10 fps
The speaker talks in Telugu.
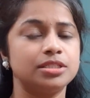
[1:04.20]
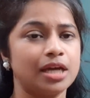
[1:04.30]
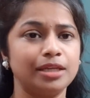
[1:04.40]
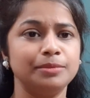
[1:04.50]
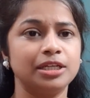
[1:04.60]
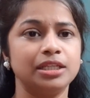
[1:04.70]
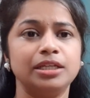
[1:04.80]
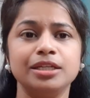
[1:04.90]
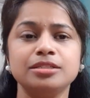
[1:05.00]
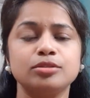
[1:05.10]
టైం
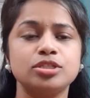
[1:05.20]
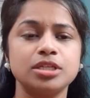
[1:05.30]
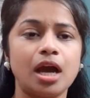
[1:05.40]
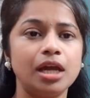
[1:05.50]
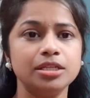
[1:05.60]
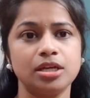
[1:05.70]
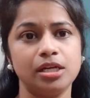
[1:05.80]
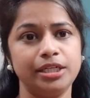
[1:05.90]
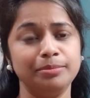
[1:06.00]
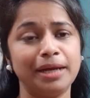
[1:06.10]
కదండి సో చాలా
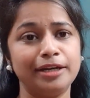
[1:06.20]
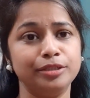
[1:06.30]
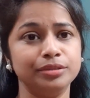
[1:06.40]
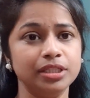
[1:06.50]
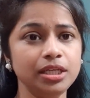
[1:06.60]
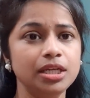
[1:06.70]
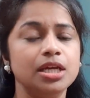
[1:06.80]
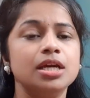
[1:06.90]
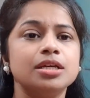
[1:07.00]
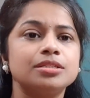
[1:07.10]
చాలా డిమాండ్ ఉంది
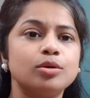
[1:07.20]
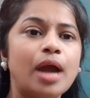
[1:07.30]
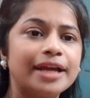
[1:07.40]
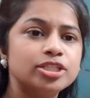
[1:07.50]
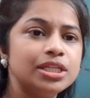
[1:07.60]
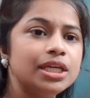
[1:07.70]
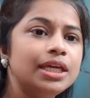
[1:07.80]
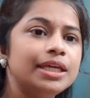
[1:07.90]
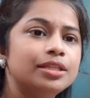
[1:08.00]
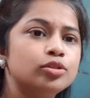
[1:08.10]
సో యాక్చువల్లీ
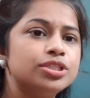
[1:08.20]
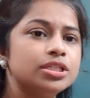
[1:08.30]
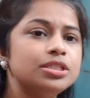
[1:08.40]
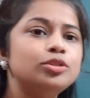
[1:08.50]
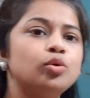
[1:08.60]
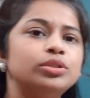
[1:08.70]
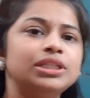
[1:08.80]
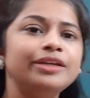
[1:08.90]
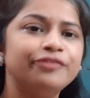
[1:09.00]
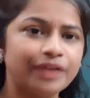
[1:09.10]
ఇది వచ్చేసి
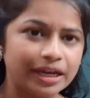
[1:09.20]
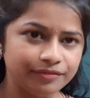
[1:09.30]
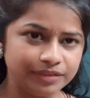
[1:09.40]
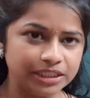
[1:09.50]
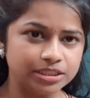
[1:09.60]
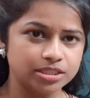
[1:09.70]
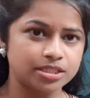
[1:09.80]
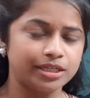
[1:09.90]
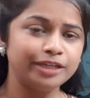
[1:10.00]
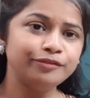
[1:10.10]
టోటలీ ఫైవ్
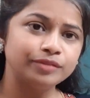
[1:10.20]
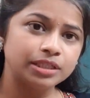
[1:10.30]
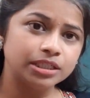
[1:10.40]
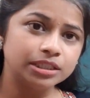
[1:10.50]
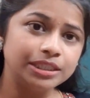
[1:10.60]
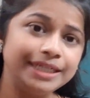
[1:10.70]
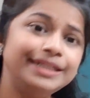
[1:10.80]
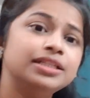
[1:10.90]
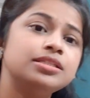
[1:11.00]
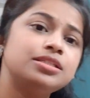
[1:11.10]
లీటర్స్ అండి
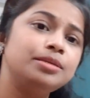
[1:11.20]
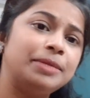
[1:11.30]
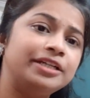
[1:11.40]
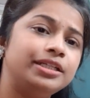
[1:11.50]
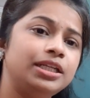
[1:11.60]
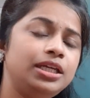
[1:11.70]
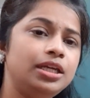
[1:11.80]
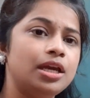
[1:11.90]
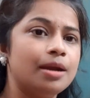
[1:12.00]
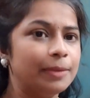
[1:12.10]
లీటర్స్ని బట్టి
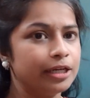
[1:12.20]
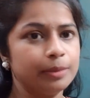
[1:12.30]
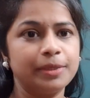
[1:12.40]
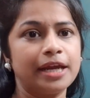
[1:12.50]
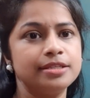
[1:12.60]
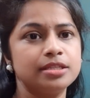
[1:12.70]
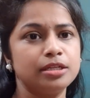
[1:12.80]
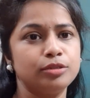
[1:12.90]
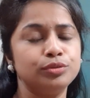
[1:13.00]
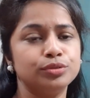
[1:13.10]
మనకి ప్రైస్
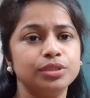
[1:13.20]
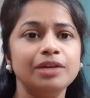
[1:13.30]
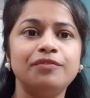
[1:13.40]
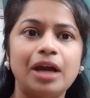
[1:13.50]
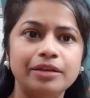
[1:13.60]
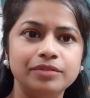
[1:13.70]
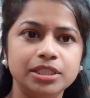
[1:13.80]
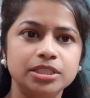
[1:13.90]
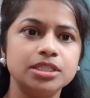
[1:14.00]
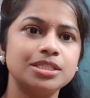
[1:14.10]
అనేది ఉంటుంది ఫైవ్
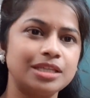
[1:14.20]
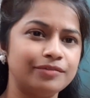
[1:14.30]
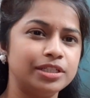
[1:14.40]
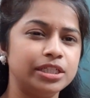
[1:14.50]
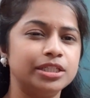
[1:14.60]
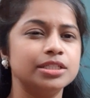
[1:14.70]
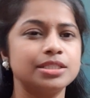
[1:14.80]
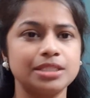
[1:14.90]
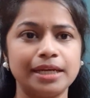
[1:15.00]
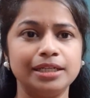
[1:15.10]
లీటర్స్ సెవెన్
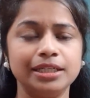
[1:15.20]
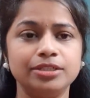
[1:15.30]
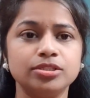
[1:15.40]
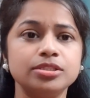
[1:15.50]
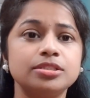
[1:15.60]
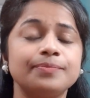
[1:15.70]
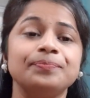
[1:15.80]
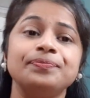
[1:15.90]
లీటర్స్ టెన్ లీటర్స్